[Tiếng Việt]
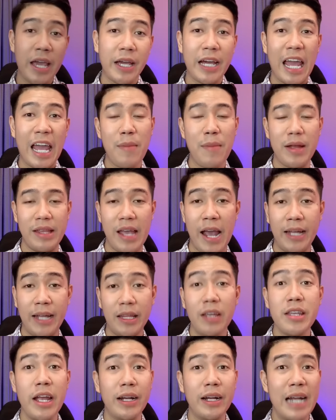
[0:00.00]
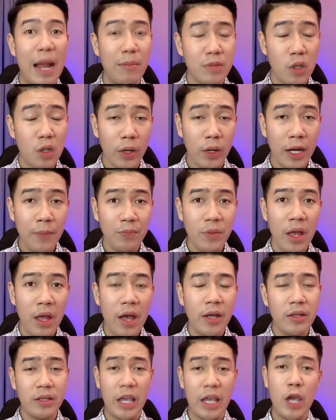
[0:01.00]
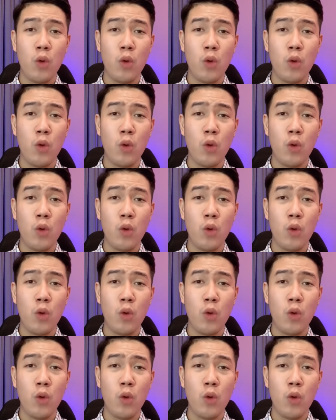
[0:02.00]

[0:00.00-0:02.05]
khi mà về tới Việt Nam rồi á, chị